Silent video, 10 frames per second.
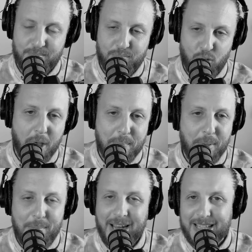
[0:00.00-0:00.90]
quand même
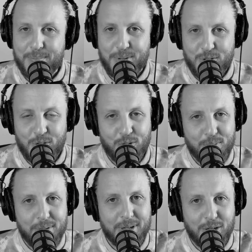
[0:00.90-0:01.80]
pas mal d'épisodes de
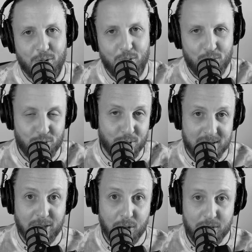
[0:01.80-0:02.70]
mes bricolos sur
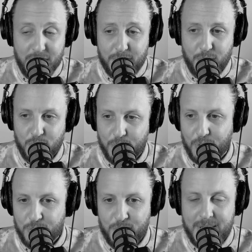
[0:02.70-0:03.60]
cet objet, sur ce
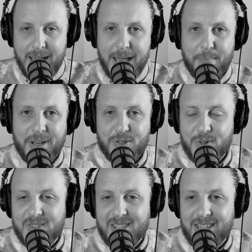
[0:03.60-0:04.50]
produit, parce
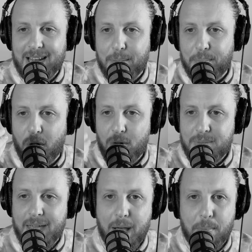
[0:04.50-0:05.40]
que c'était la
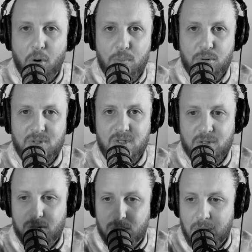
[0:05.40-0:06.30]
première
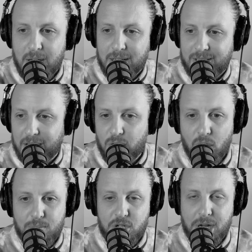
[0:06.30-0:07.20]
proposition d'un
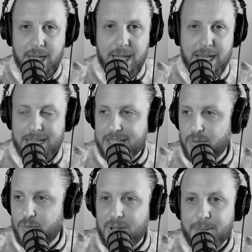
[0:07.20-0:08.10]
objet, si
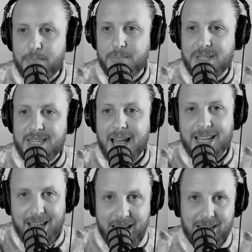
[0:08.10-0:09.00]
vous voulez, qui
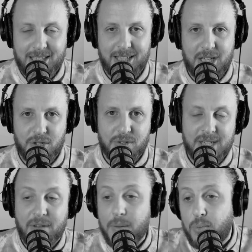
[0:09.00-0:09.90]
incarne l'intelligence,
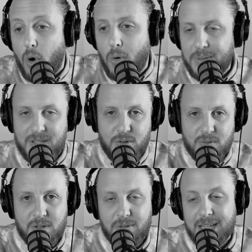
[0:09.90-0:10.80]
qui avait pour
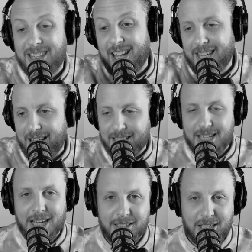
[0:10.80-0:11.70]
ambition, si vous voulez,
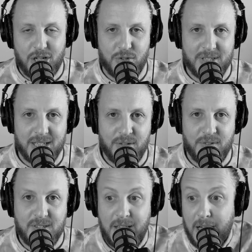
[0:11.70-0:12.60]
d'incarner l'intelligence
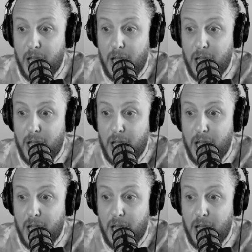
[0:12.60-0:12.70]
artificielle,